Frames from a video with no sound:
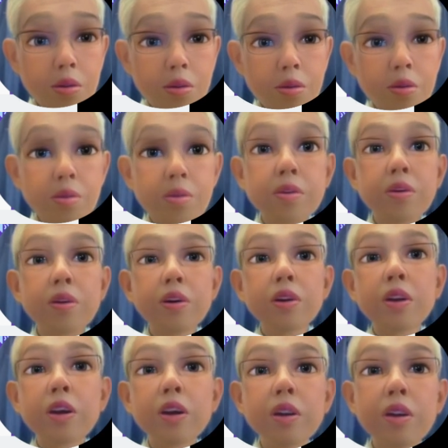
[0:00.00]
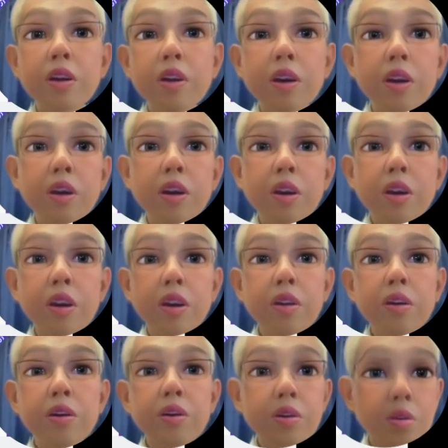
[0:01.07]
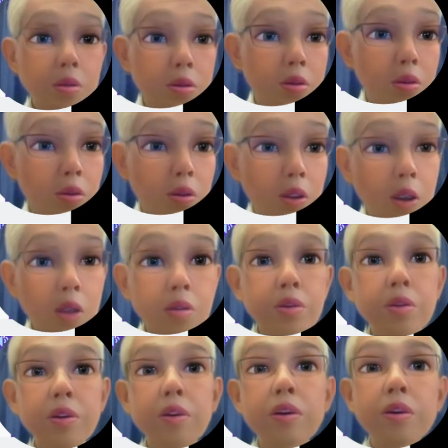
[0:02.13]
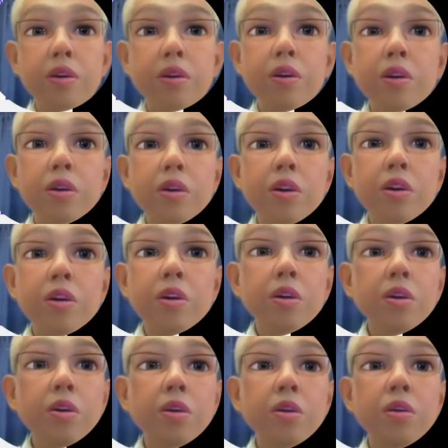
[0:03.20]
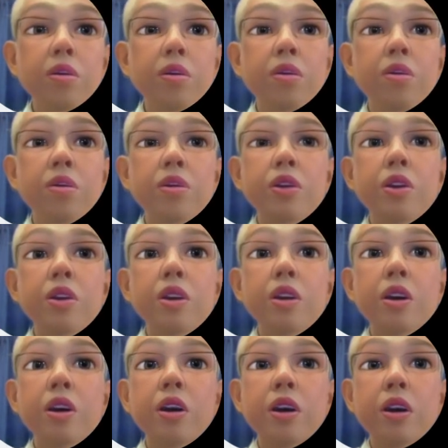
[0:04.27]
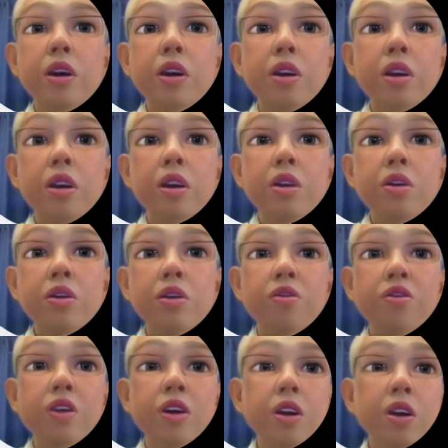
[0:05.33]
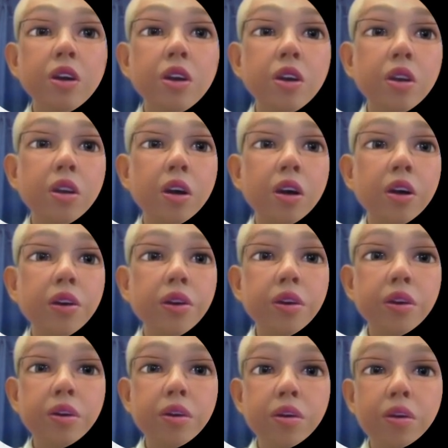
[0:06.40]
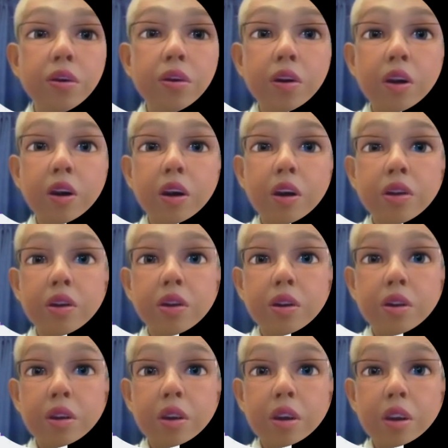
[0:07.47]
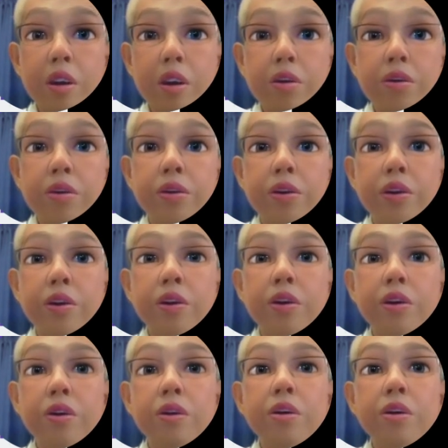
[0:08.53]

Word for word: 数を入れて変数を書くと。こうしてあげてシミュレーターで動かしてやると